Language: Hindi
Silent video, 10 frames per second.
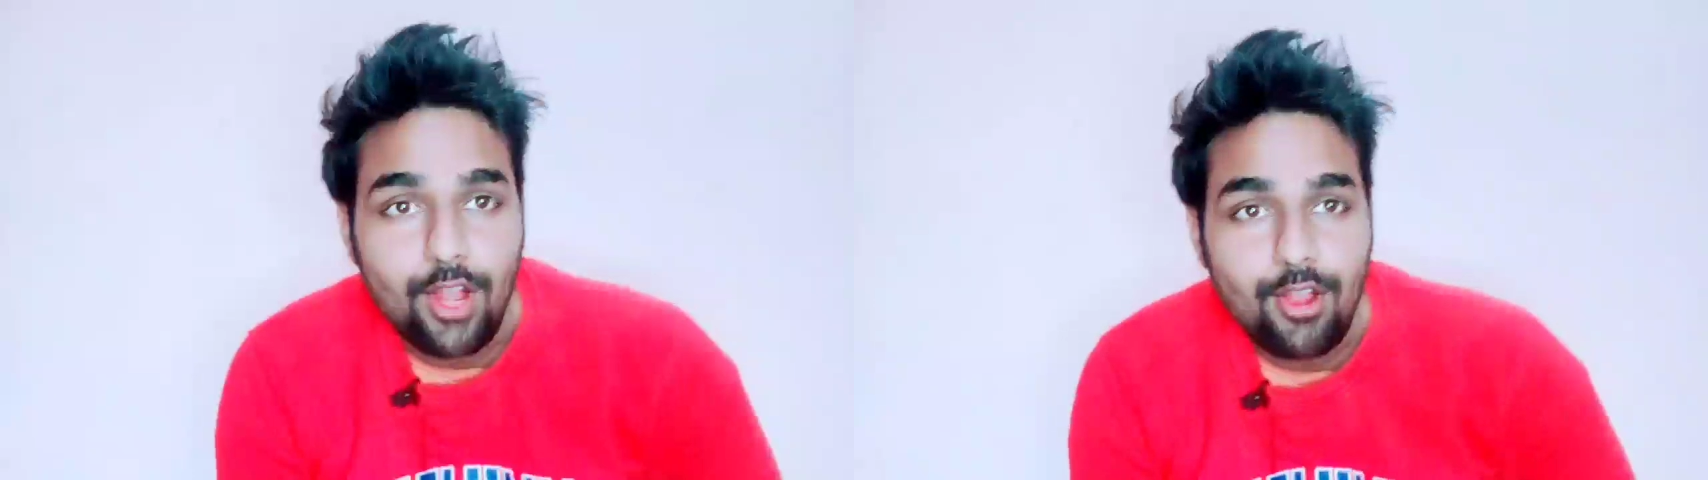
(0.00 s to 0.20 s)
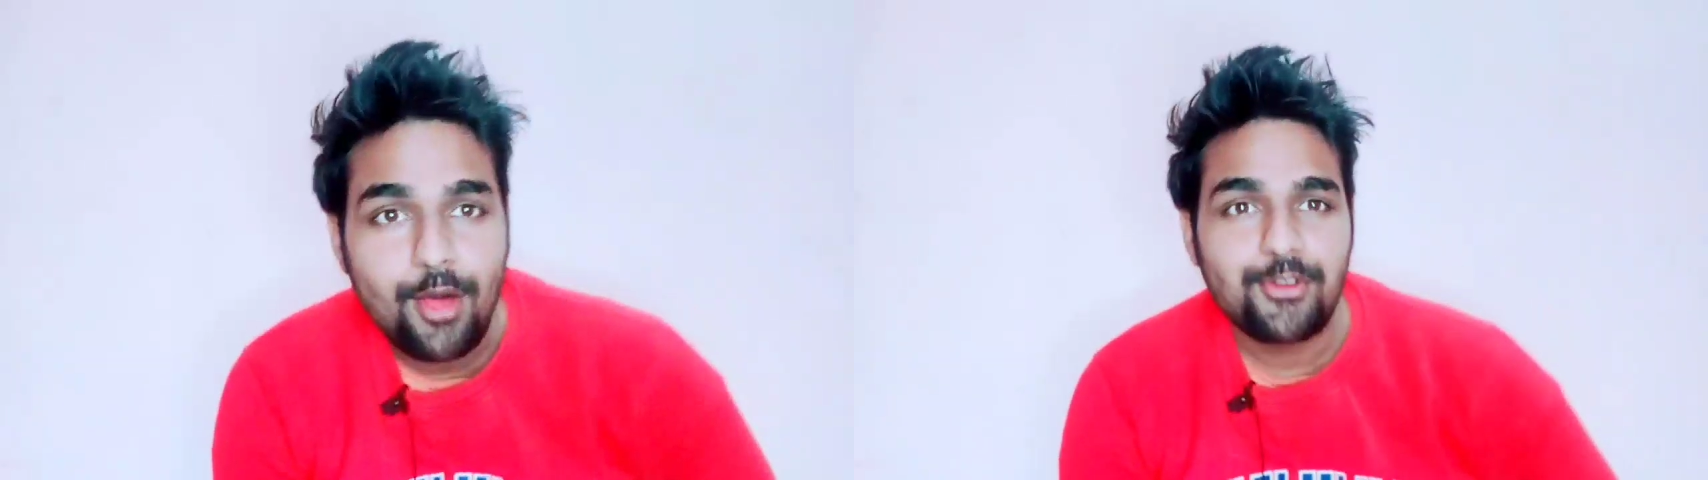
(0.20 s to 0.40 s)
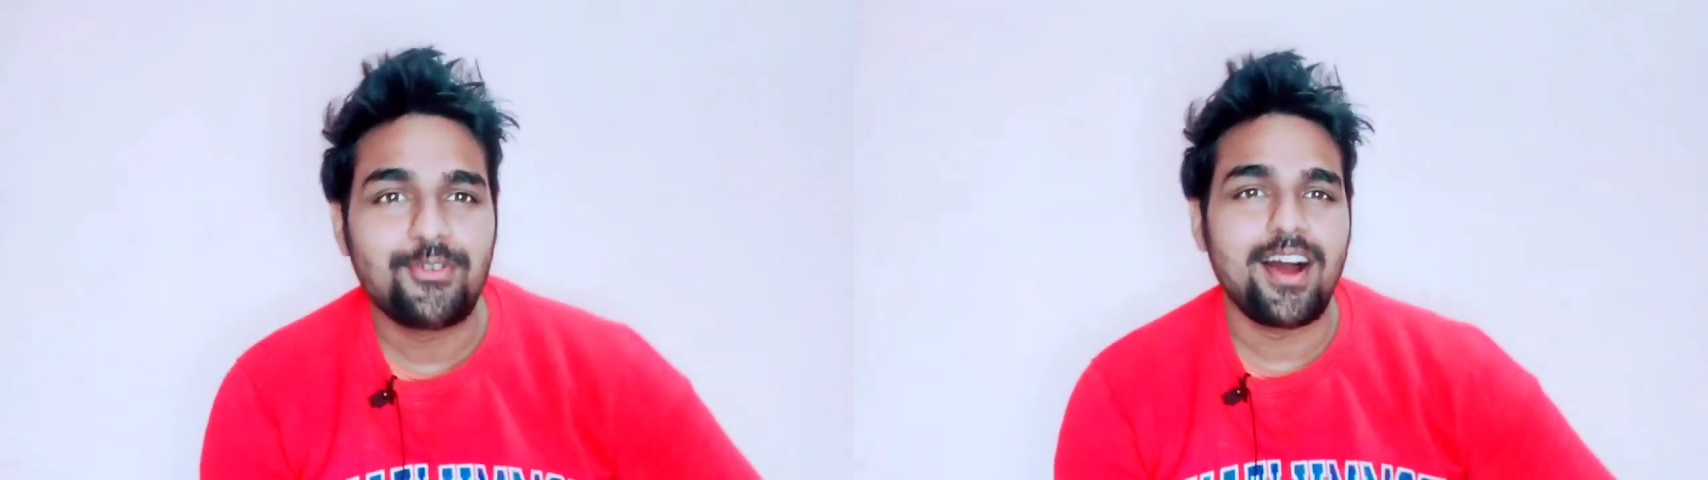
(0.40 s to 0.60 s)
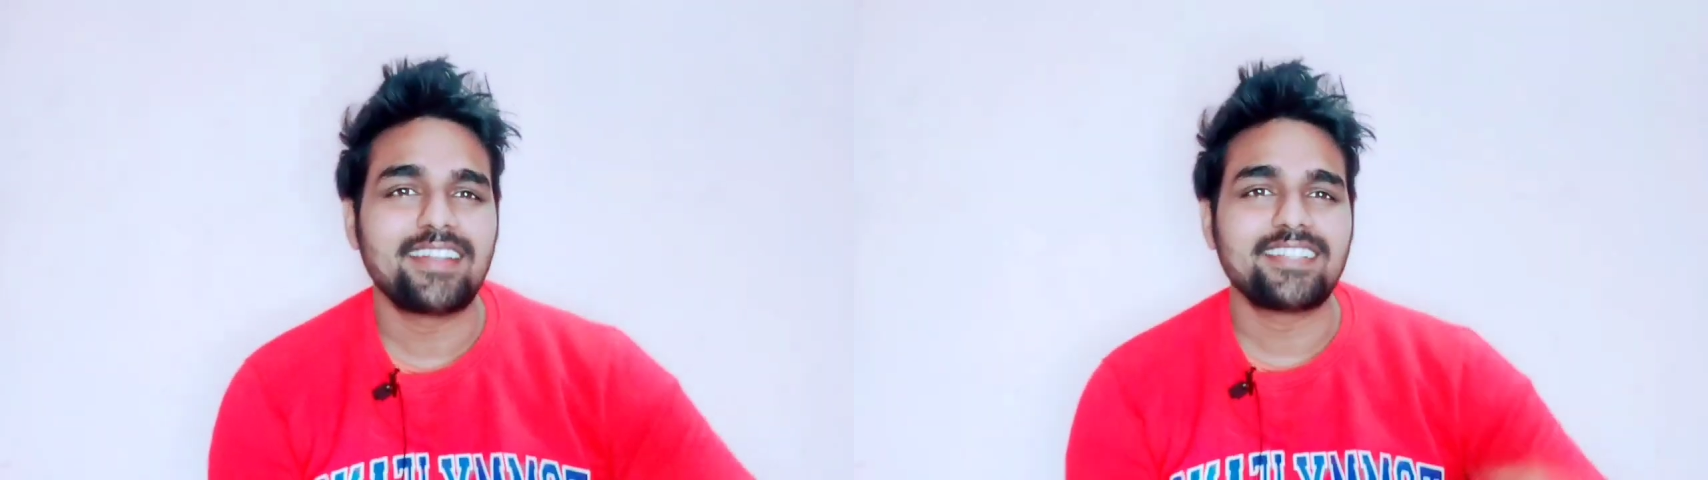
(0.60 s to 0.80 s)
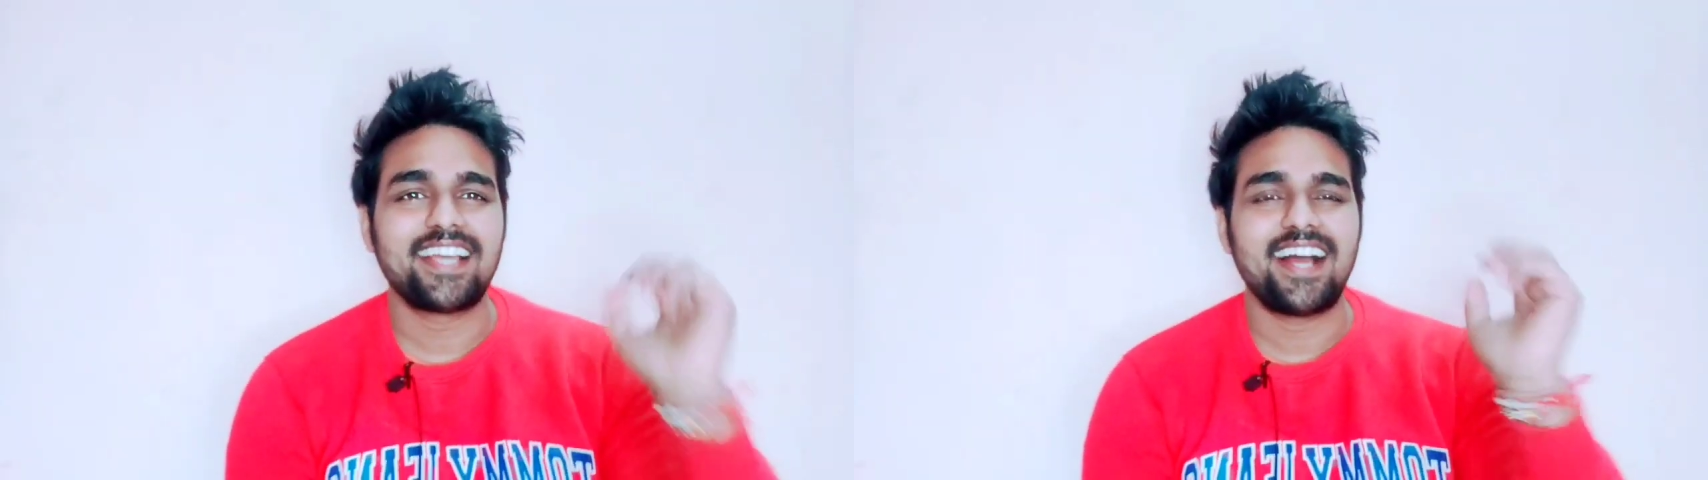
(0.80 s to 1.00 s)

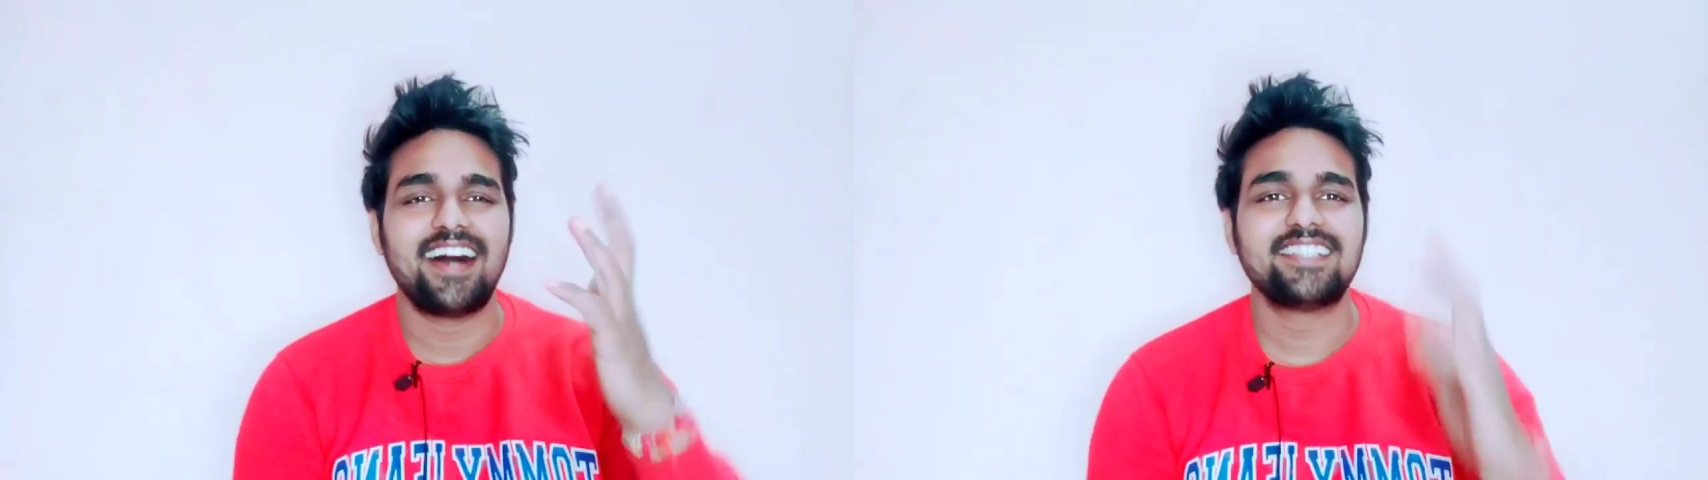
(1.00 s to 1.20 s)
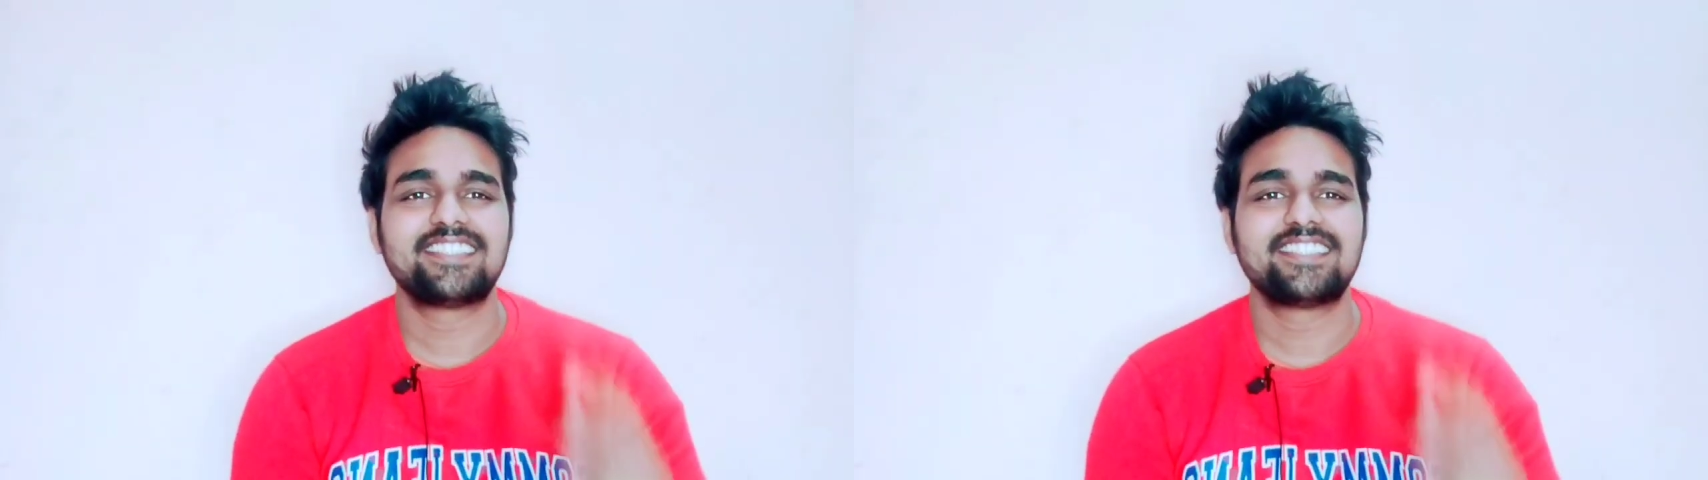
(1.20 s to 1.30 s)
एवरीवन क्या हाल